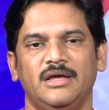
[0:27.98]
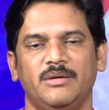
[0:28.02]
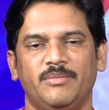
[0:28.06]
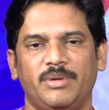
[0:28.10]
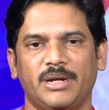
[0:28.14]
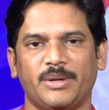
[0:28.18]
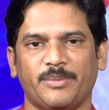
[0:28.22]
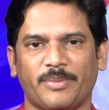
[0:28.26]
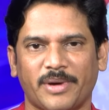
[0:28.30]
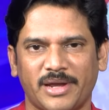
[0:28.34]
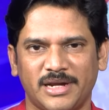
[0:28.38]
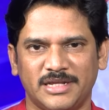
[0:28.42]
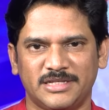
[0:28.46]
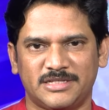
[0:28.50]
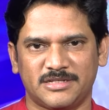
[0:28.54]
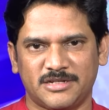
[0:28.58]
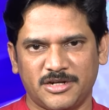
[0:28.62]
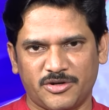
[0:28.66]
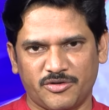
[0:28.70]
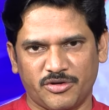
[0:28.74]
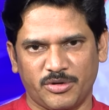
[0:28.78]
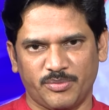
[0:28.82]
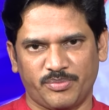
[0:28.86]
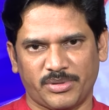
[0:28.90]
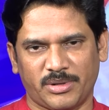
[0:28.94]

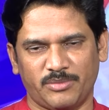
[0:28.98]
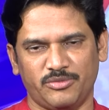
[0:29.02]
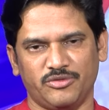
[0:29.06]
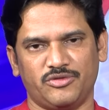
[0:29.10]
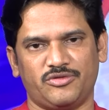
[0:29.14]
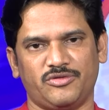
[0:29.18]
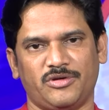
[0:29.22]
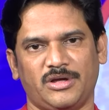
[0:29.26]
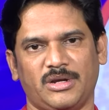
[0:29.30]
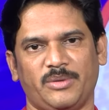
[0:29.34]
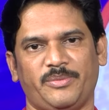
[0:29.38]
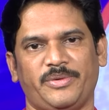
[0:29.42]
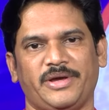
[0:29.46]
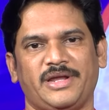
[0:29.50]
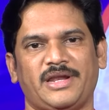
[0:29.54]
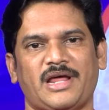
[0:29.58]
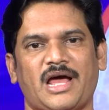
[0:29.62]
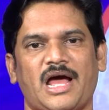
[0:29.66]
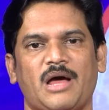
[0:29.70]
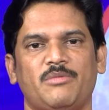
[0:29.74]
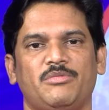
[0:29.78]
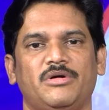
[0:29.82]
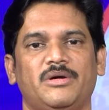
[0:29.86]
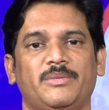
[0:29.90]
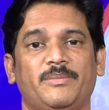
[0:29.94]
పరిపాలించినటువంటి ప్రభుత్వాలపైన
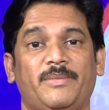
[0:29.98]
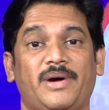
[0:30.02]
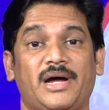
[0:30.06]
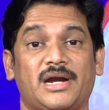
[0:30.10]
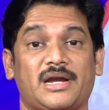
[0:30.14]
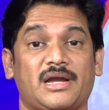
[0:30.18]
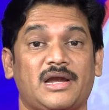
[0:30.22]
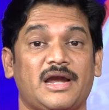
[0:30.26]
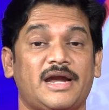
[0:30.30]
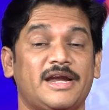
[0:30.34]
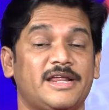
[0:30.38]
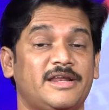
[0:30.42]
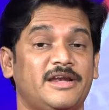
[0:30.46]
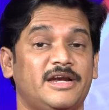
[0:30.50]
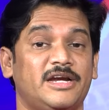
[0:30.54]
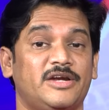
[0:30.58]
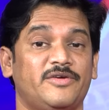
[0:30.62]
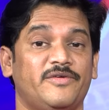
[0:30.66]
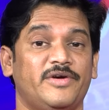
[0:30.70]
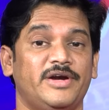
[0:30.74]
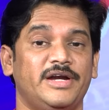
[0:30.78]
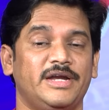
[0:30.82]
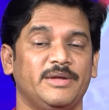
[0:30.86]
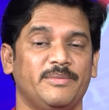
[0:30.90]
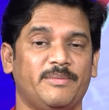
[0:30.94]
ఆమె
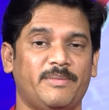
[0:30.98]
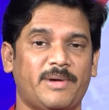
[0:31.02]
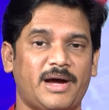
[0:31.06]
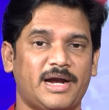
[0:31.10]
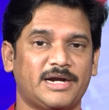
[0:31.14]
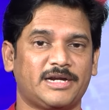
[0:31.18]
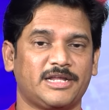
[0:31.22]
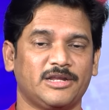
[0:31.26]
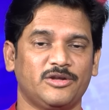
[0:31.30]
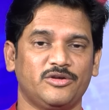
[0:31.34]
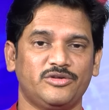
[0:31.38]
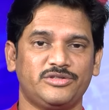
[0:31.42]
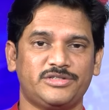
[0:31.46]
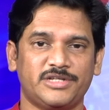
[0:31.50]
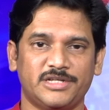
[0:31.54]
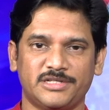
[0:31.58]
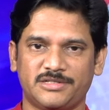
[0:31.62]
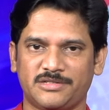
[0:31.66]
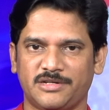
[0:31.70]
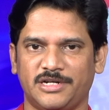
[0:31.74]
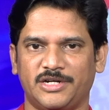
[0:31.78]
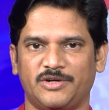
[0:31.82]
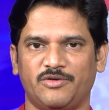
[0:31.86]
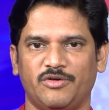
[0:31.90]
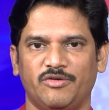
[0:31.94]
మాట్లాడినటువంటి మాటలు
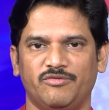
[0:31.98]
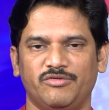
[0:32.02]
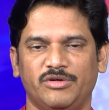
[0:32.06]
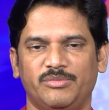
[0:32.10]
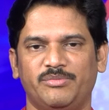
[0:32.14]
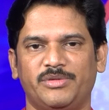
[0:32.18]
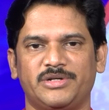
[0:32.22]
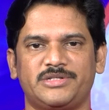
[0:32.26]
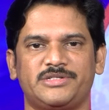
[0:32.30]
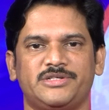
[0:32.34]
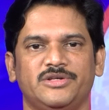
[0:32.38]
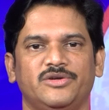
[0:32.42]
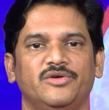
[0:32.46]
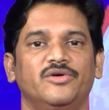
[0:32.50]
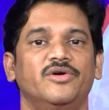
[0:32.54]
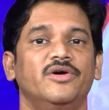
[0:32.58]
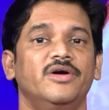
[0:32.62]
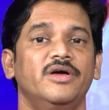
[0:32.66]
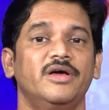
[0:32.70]
చేసినటువంటి విమర్శలు